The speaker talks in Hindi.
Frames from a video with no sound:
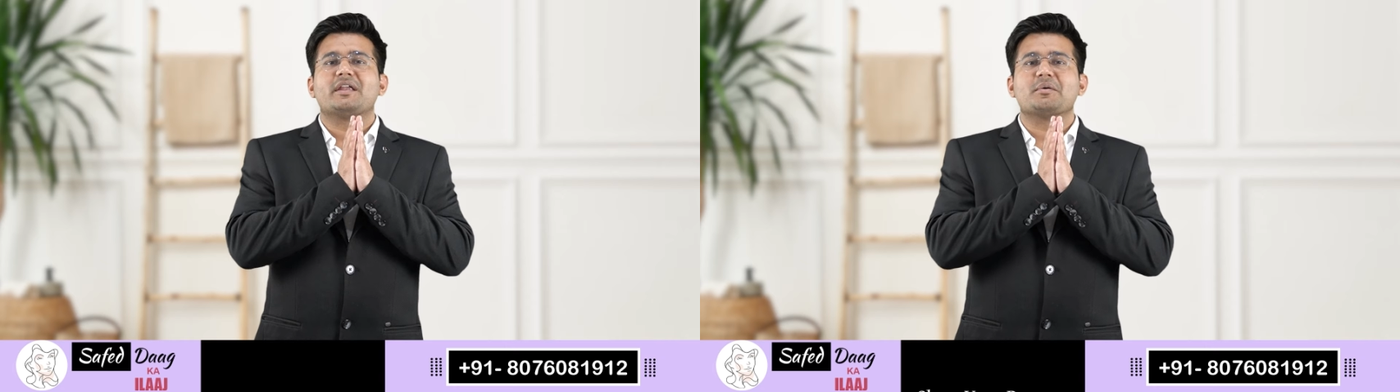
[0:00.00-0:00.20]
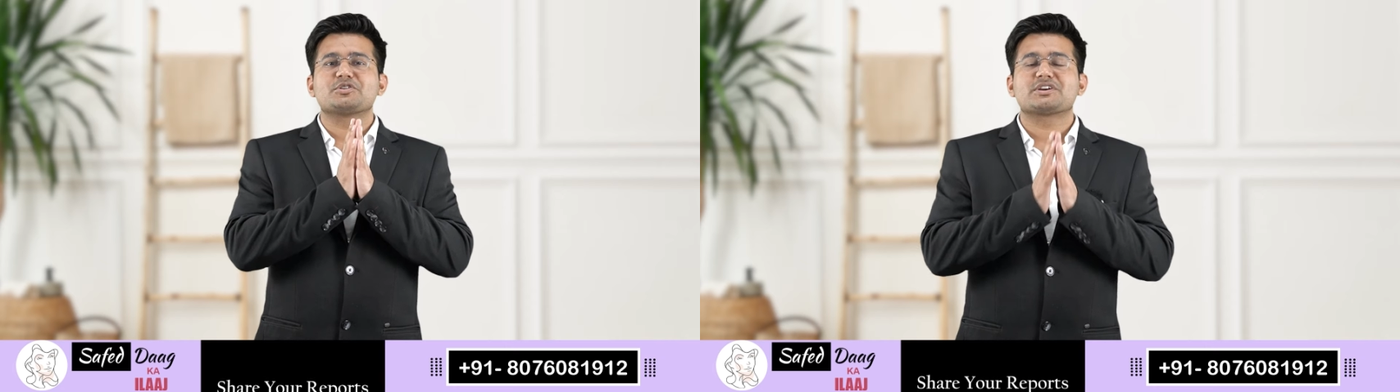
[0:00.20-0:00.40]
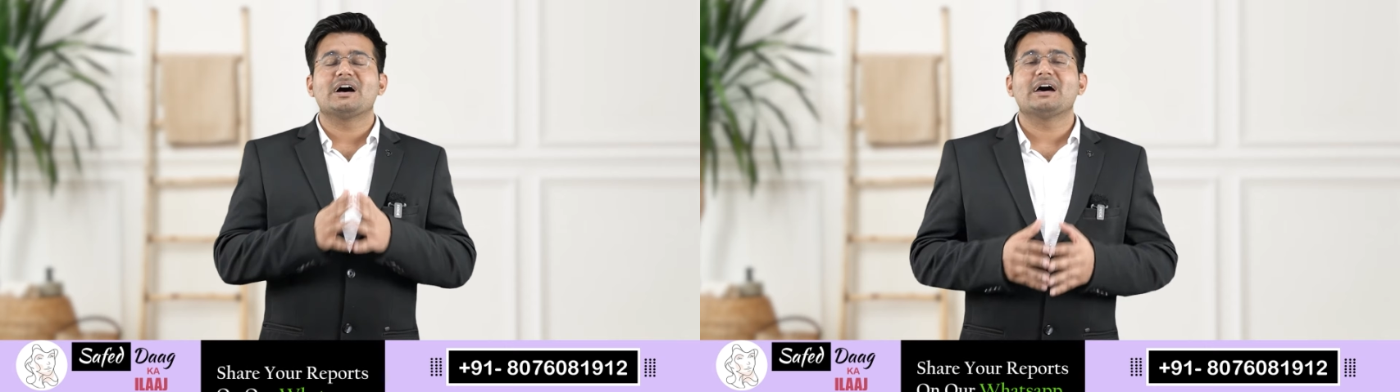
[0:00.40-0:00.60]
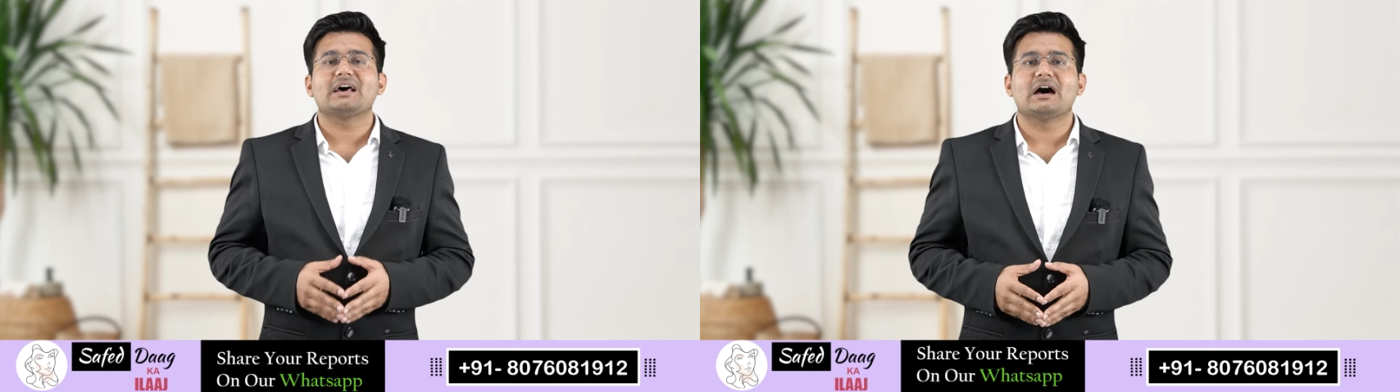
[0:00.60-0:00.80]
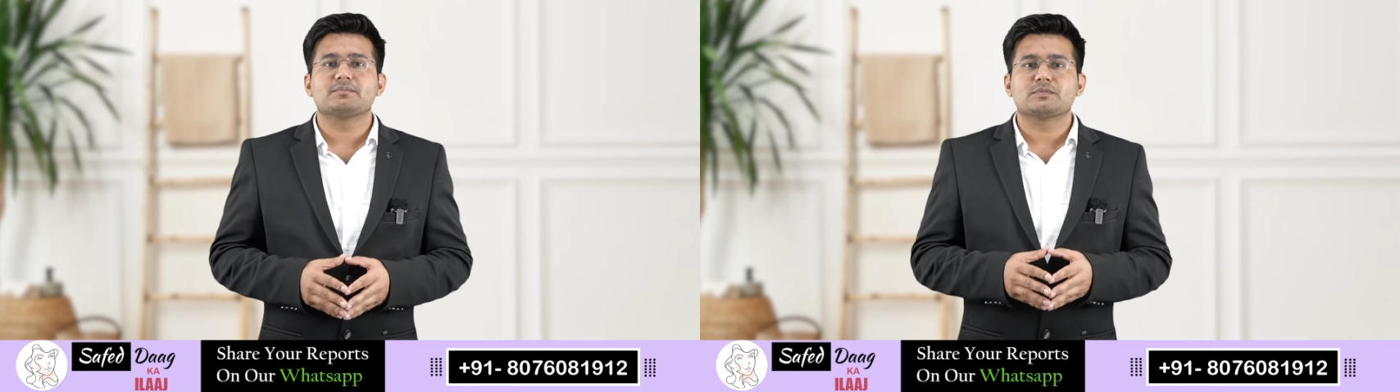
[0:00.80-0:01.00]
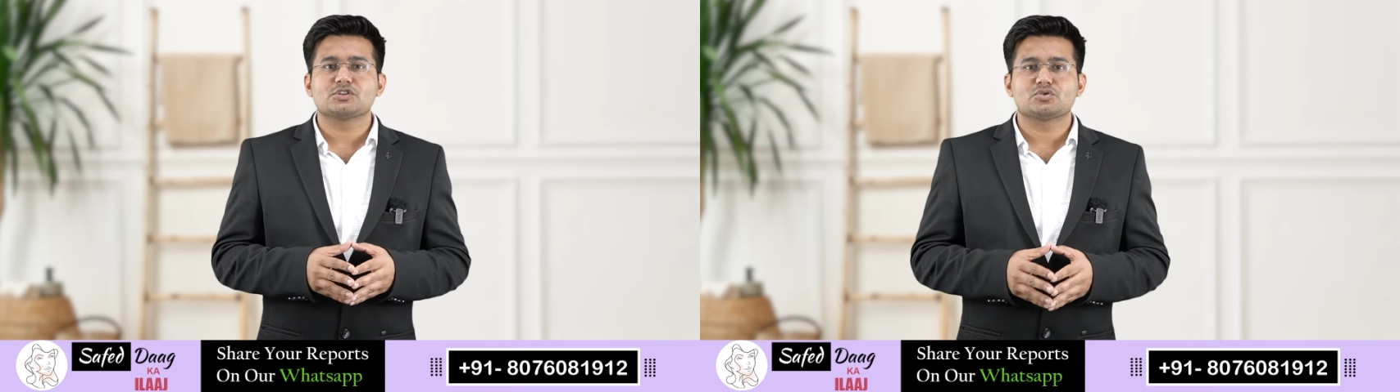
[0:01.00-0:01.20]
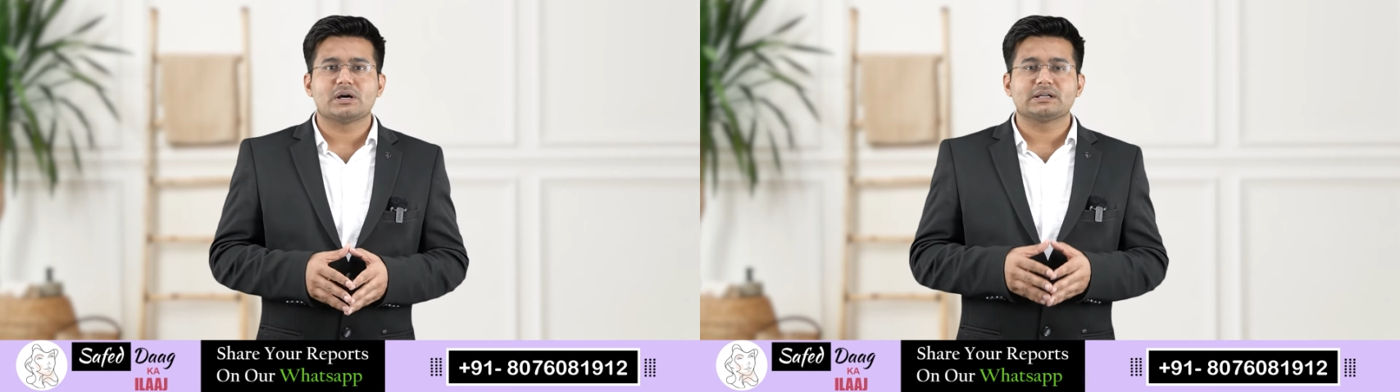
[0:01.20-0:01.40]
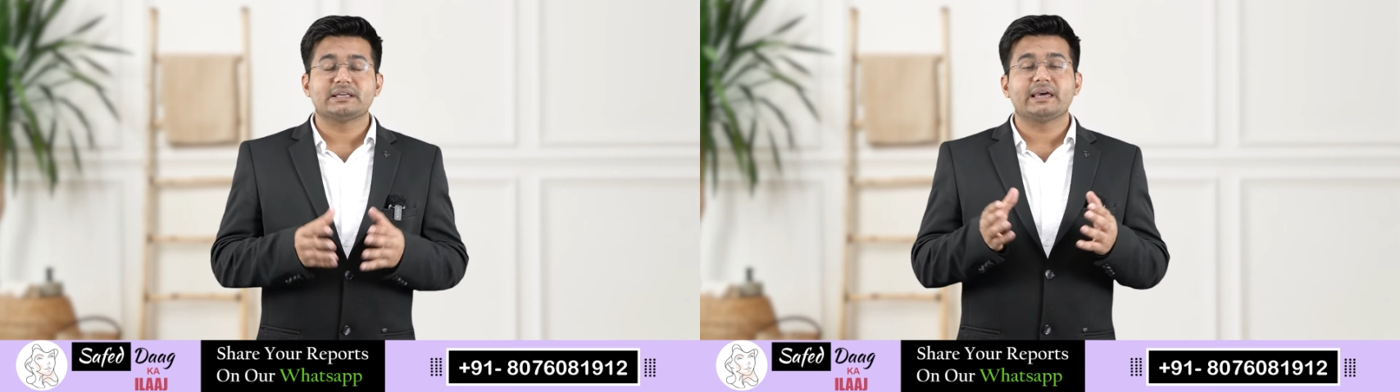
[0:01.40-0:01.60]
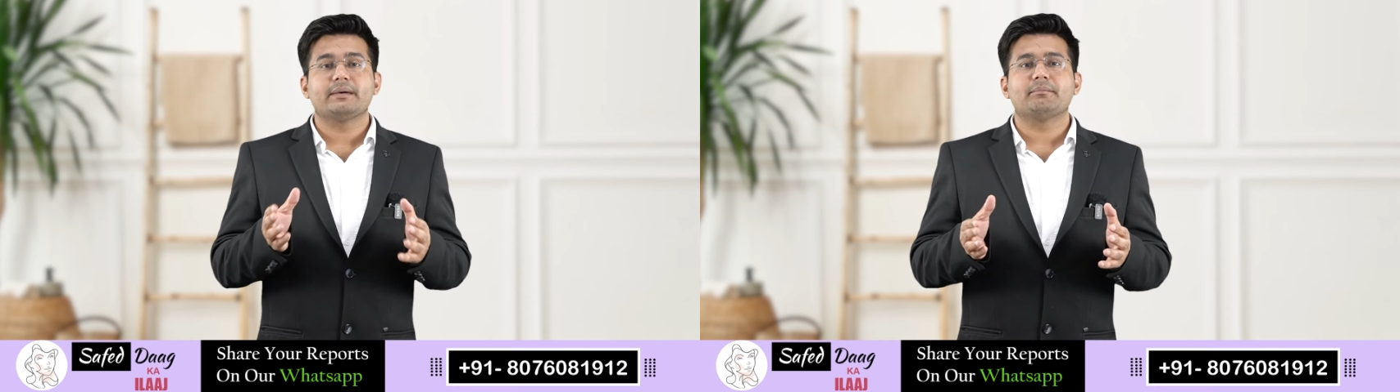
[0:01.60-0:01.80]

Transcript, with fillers: नमस्कार आपका स्वागत है